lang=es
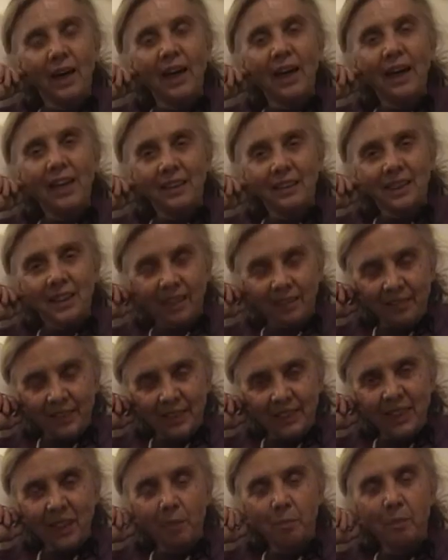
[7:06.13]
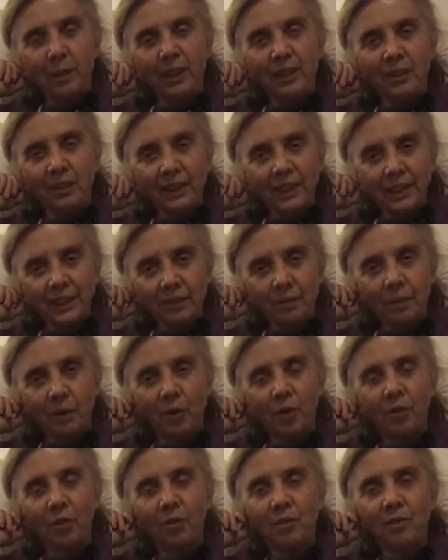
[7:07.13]
A través del periodismo.
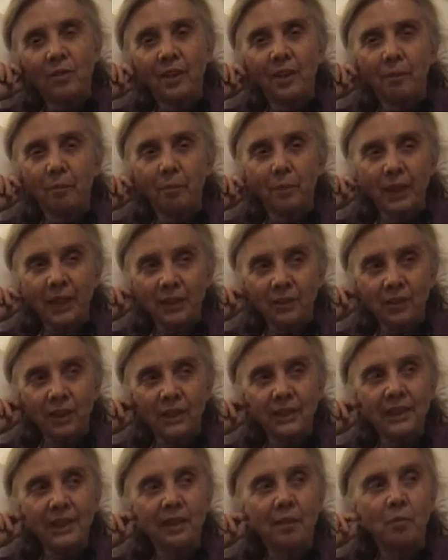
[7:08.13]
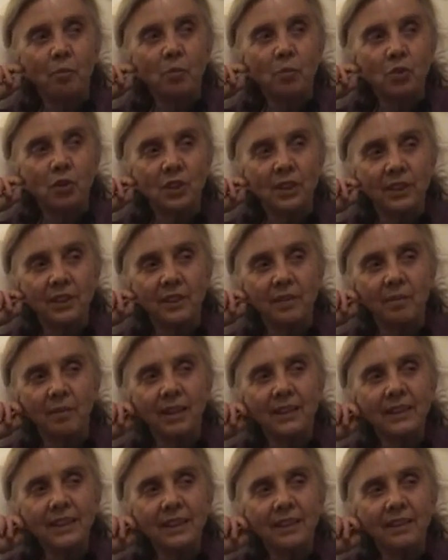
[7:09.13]
Empiezo a hacer
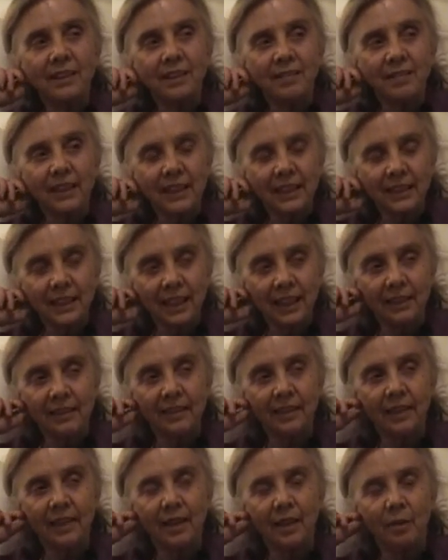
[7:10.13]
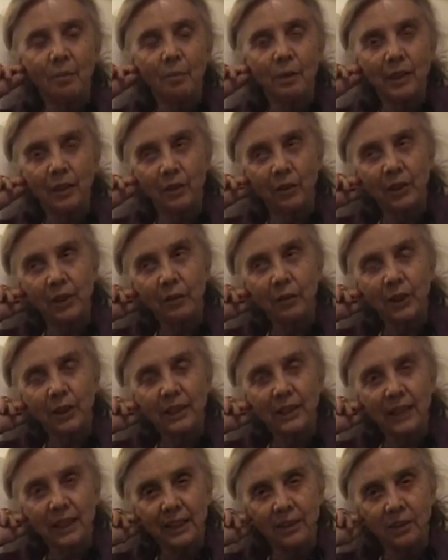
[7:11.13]
muchísimas entrevistas en el periódico
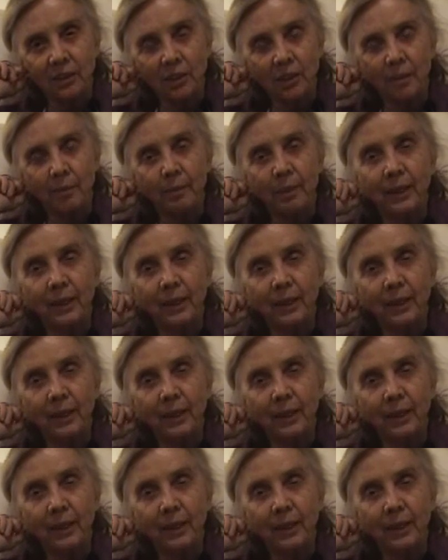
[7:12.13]
Excelsior a